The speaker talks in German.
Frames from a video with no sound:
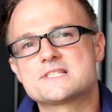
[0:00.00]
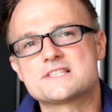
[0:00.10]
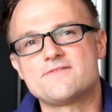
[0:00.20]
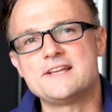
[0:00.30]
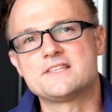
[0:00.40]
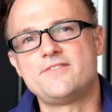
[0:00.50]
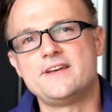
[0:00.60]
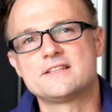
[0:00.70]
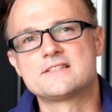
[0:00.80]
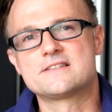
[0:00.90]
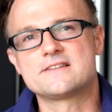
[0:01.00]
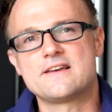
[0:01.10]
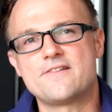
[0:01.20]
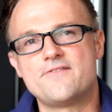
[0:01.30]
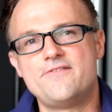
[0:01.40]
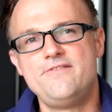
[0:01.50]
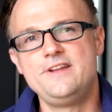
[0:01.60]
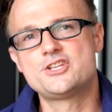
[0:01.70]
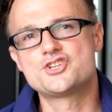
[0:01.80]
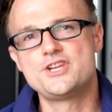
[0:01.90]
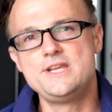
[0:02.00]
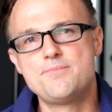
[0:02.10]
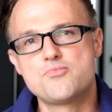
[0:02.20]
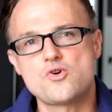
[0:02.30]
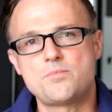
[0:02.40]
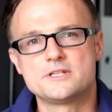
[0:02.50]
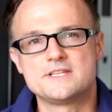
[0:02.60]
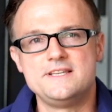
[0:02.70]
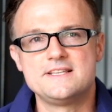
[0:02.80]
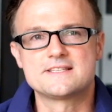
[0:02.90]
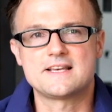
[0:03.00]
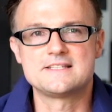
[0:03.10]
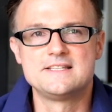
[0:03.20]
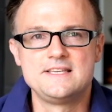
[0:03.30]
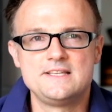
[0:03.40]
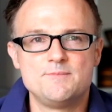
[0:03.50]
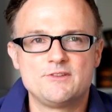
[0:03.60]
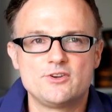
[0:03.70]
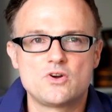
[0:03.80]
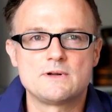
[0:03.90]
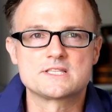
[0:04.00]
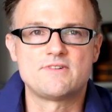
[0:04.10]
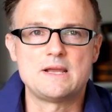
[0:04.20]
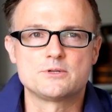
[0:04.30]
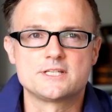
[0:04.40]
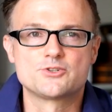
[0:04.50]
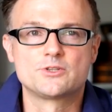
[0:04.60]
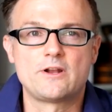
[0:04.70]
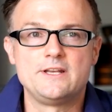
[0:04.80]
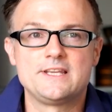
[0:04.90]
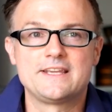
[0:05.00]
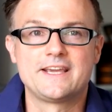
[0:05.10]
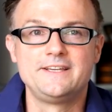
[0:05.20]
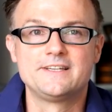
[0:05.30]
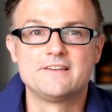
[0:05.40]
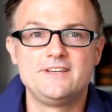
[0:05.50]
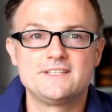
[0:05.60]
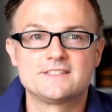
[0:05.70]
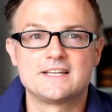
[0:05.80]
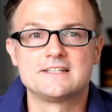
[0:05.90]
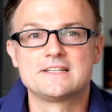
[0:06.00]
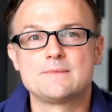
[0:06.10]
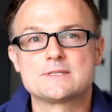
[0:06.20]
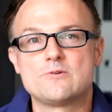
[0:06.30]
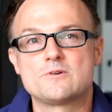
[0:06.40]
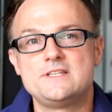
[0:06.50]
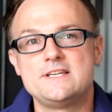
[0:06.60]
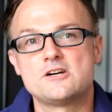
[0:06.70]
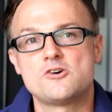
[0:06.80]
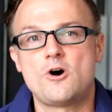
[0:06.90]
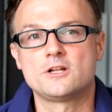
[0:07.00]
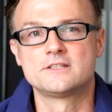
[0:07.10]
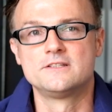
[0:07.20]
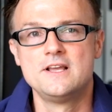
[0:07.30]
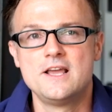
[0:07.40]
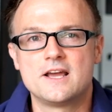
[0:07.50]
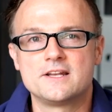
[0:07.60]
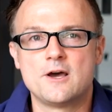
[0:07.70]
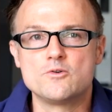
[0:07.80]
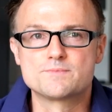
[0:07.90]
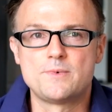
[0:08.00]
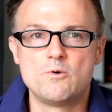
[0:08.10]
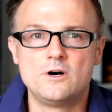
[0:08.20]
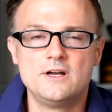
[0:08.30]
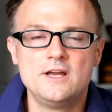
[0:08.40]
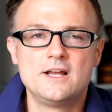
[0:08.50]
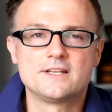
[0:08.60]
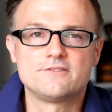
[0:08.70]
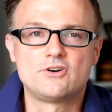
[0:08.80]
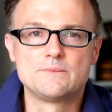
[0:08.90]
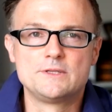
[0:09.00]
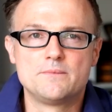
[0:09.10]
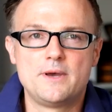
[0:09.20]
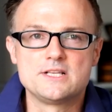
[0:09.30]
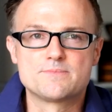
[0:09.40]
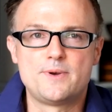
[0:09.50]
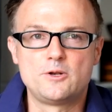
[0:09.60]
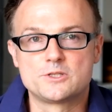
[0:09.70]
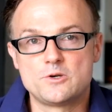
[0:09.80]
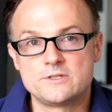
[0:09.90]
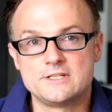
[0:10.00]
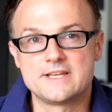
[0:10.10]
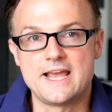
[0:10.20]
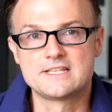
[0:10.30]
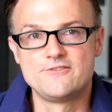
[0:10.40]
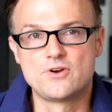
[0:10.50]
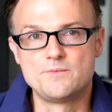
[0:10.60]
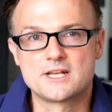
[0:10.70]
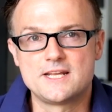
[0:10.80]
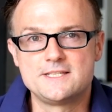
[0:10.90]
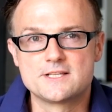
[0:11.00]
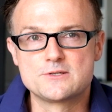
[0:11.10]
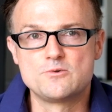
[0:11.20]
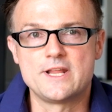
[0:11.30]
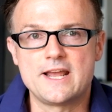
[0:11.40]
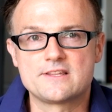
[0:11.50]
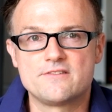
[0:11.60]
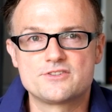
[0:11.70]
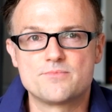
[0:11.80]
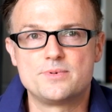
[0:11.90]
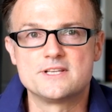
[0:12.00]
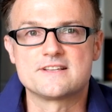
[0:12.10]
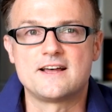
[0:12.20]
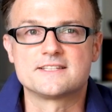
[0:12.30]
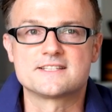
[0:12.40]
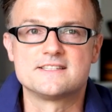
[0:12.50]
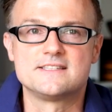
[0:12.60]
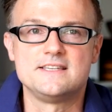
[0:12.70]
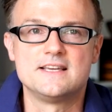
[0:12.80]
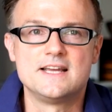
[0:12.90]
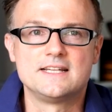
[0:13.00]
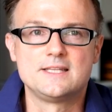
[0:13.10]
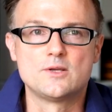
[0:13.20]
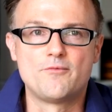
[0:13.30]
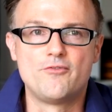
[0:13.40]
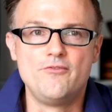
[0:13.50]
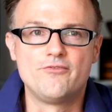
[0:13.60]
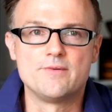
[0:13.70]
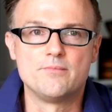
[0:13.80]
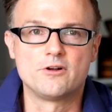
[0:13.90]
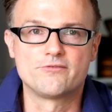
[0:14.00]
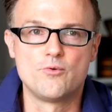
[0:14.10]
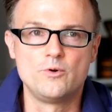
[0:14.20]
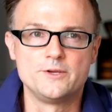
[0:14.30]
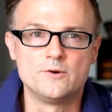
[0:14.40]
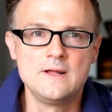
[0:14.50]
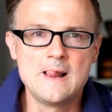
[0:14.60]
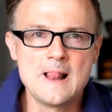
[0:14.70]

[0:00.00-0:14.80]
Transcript: Zweiter Wert, äh, Vichy Properties heißen die mit 4,2% schon deutlich geringer gewichtet. Dann gibt es noch DR Horton, ein Hausbauer, der vorne mit dabei ist. Peloton Interactive komme ich gleich dazu und Activision Blizzard. Das sind die, die Top 5 im Portfolio.